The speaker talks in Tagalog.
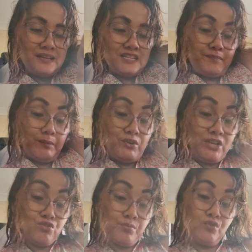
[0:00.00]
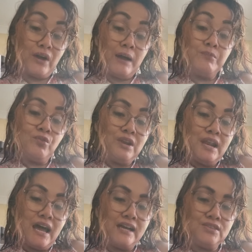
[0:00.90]
Kasi paborito po nung amo kong
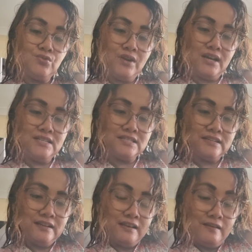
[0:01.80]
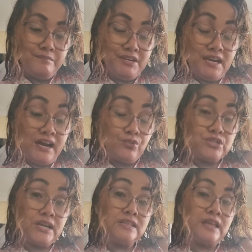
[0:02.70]
lalaki to guys. Binilang
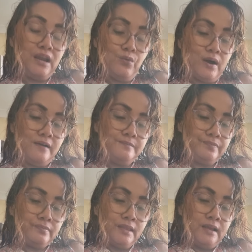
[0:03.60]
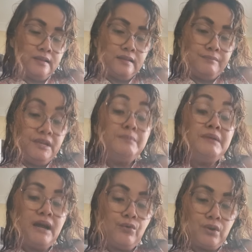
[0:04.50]
ko siya ng dalawa.
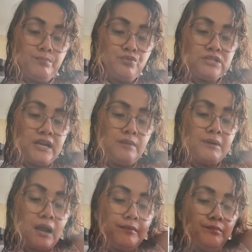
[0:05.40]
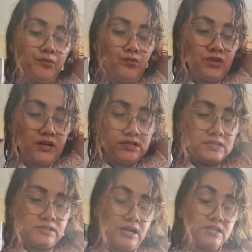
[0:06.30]
Binibilang ko rin po sila ng maraming
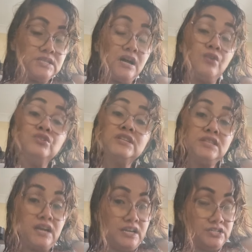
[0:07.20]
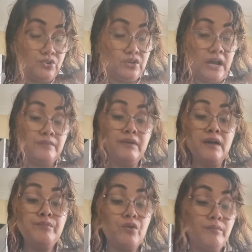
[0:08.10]
prutas. As a consideration, I
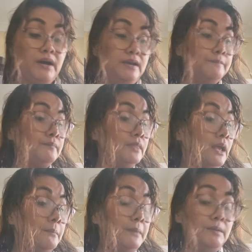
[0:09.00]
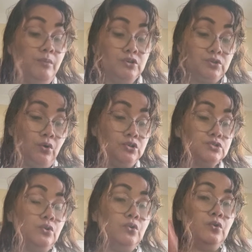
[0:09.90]
buy for my my boss
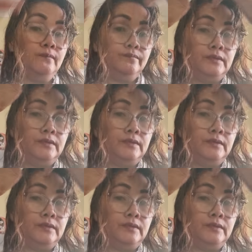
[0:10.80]
also.